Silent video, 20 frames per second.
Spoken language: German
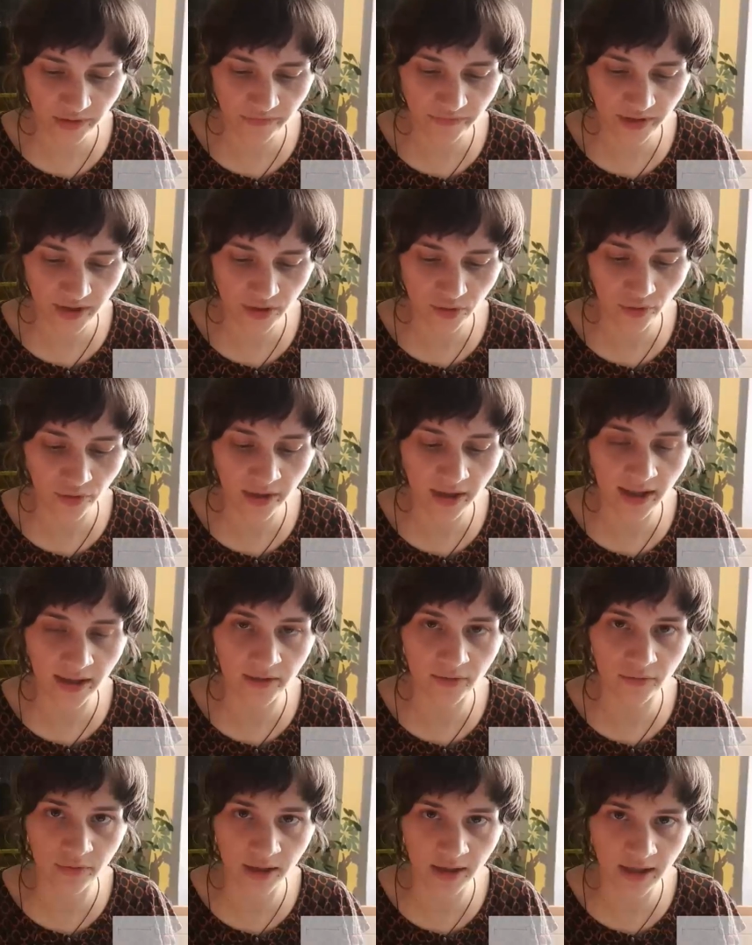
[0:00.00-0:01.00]
verteuern
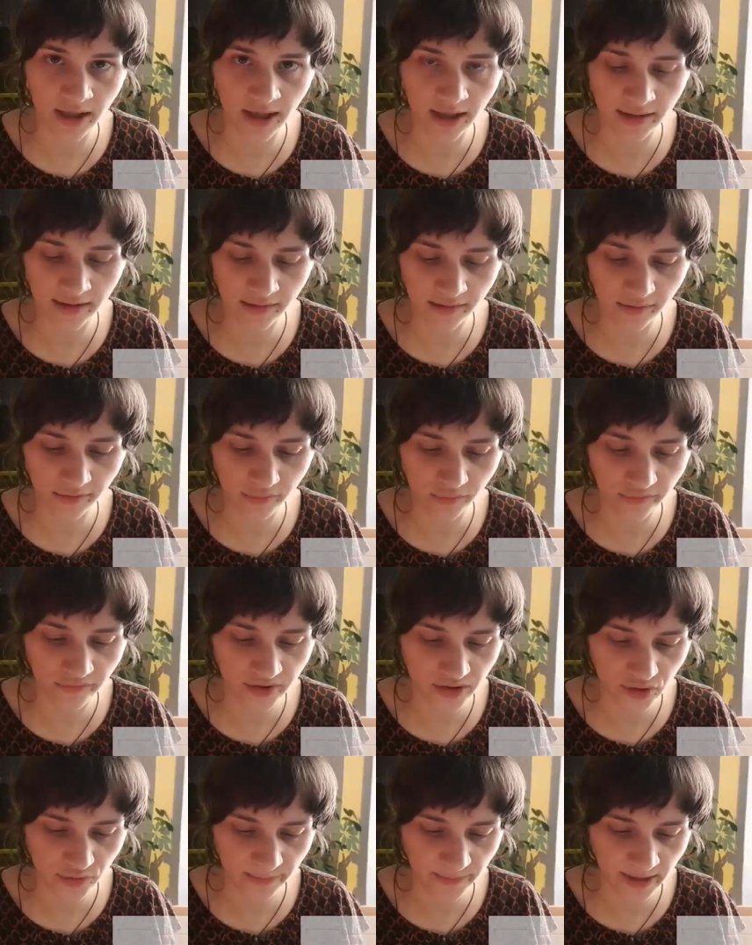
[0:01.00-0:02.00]
oder geradezu
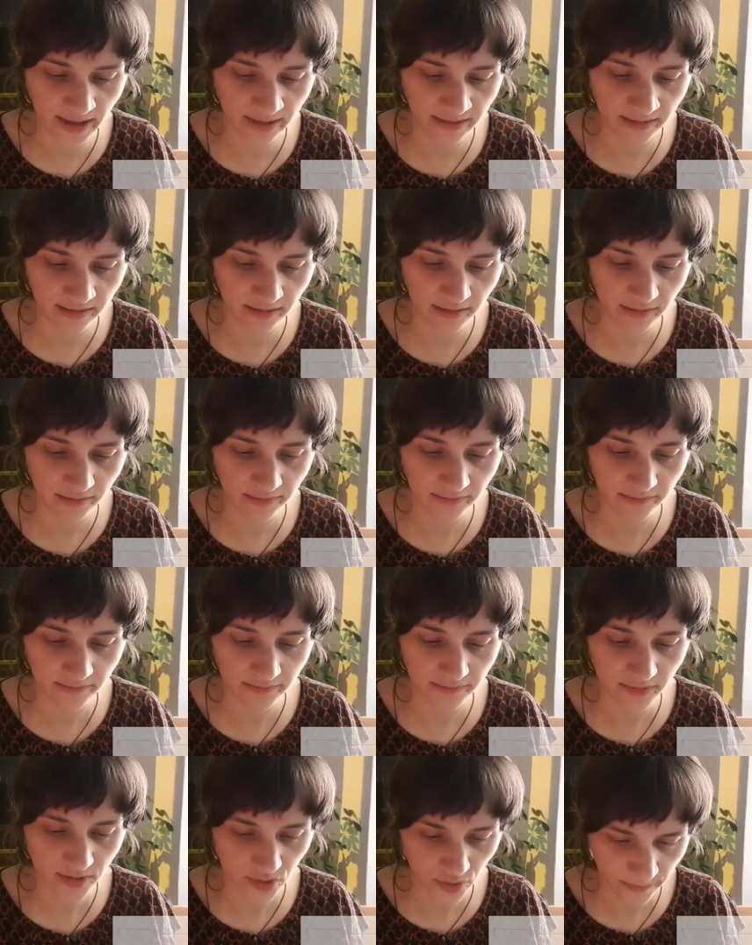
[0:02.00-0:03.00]
versperren.
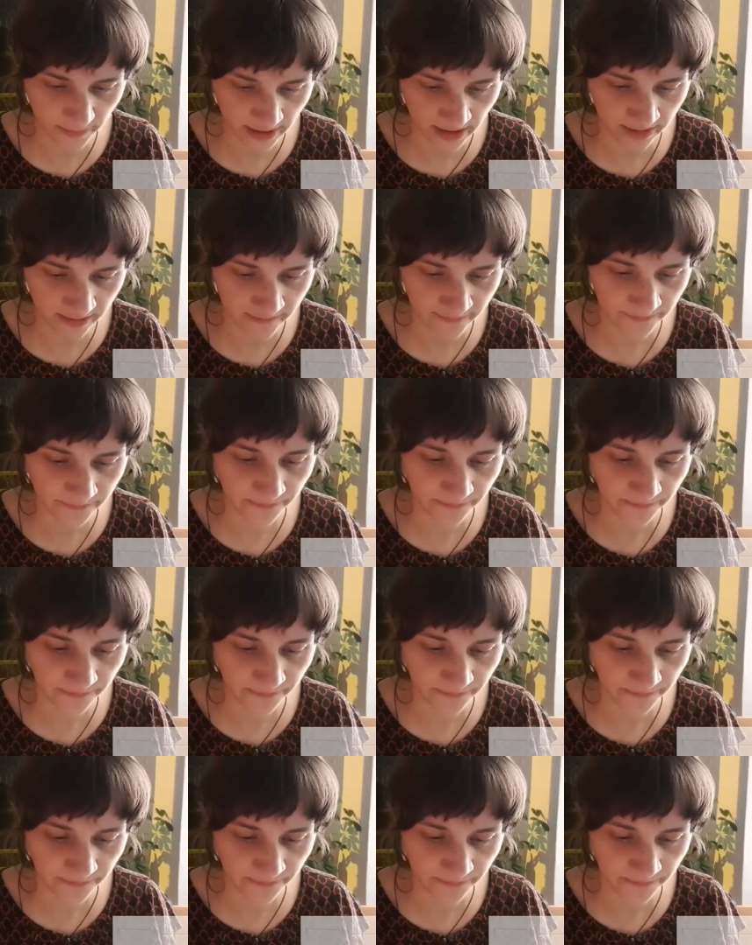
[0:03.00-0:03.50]
Sperren.